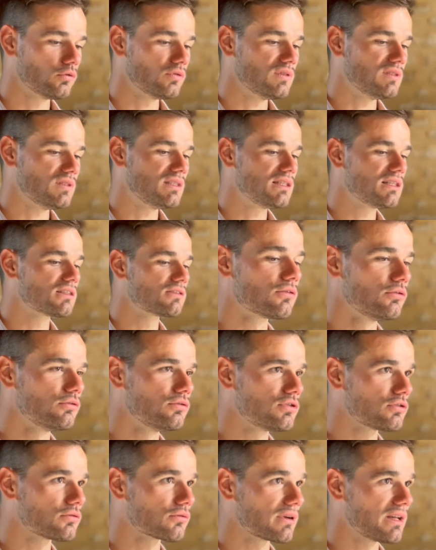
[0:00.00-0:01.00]

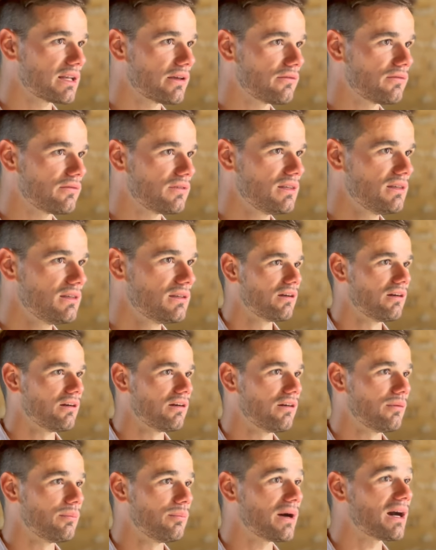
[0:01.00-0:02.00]
dissolution de la vie
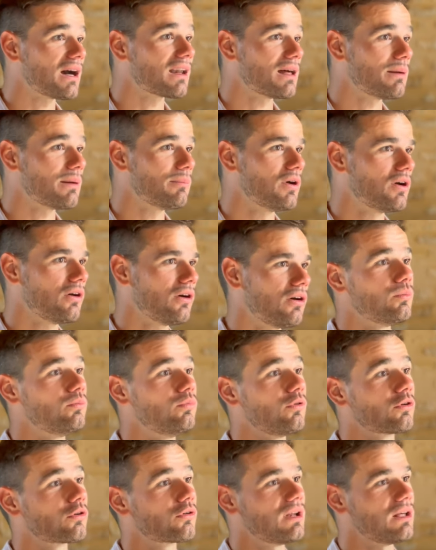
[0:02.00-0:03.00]
euh, par la mort
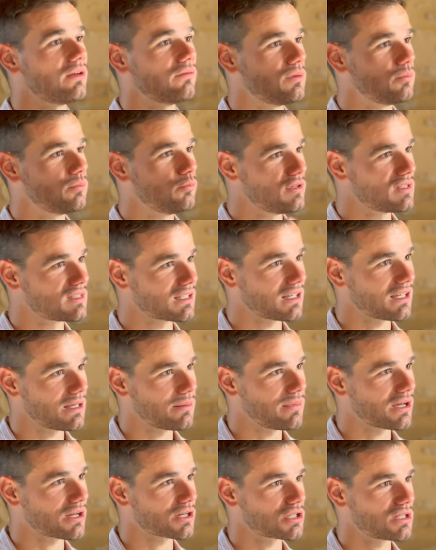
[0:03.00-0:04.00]
pour que la vie puisse
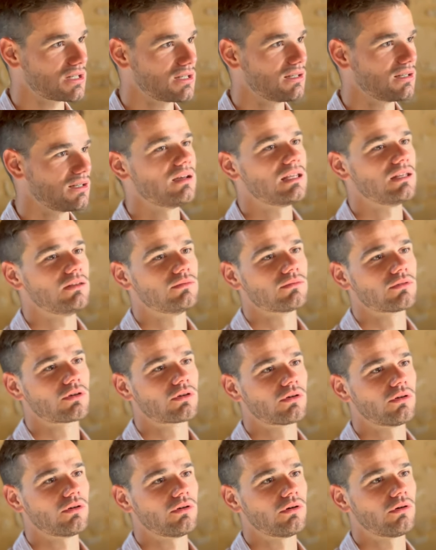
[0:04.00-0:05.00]
réémerger. Et
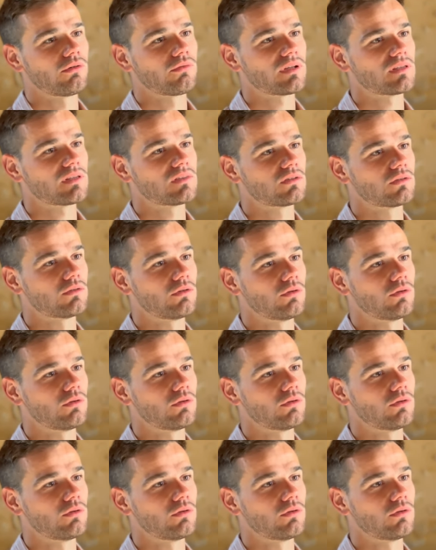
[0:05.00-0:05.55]
donc, euh, en fait, on ne